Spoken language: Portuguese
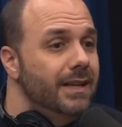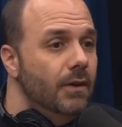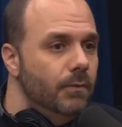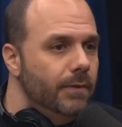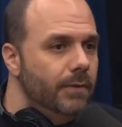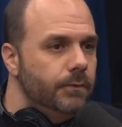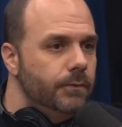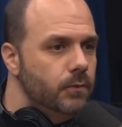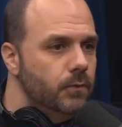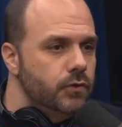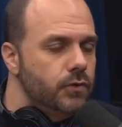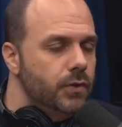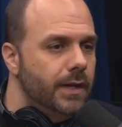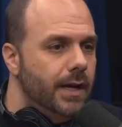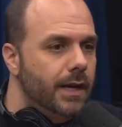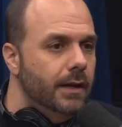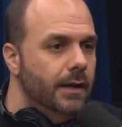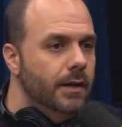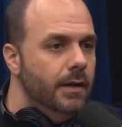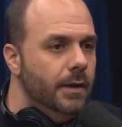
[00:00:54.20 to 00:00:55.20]
vai
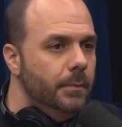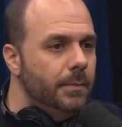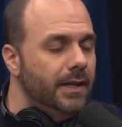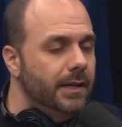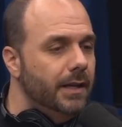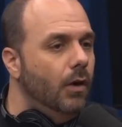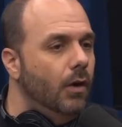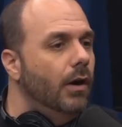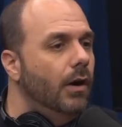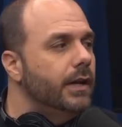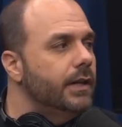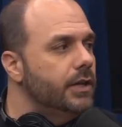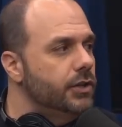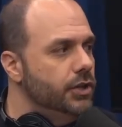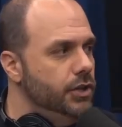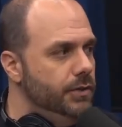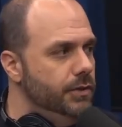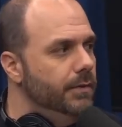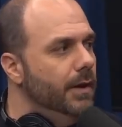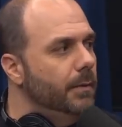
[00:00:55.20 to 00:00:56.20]
funcionar. Porque na hora que a
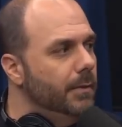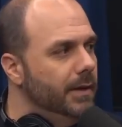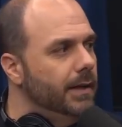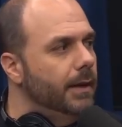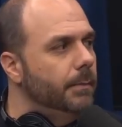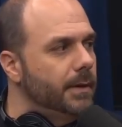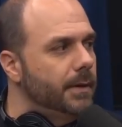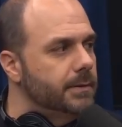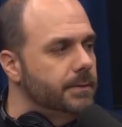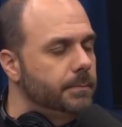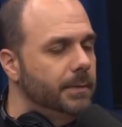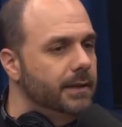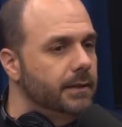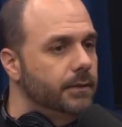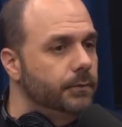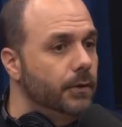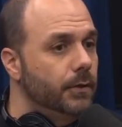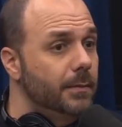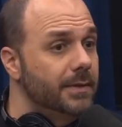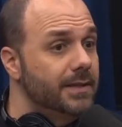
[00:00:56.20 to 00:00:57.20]
gente vai mandar para as
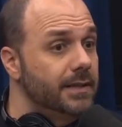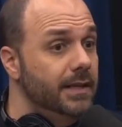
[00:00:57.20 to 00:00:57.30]
plataformas,